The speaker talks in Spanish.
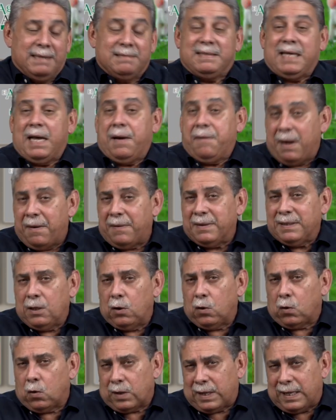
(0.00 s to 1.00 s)
Se hablaban de
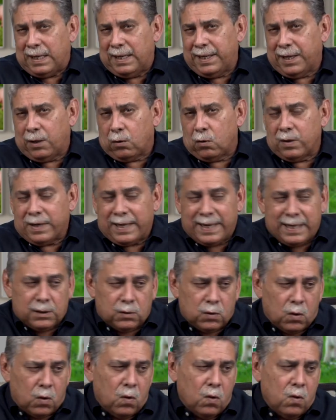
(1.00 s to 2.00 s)
los corrales de
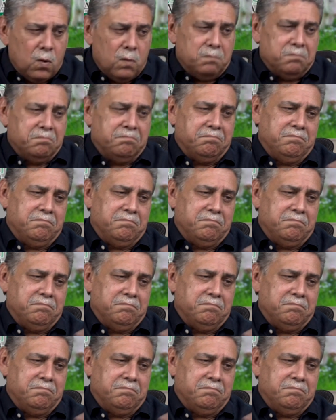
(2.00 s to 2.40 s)
concreto,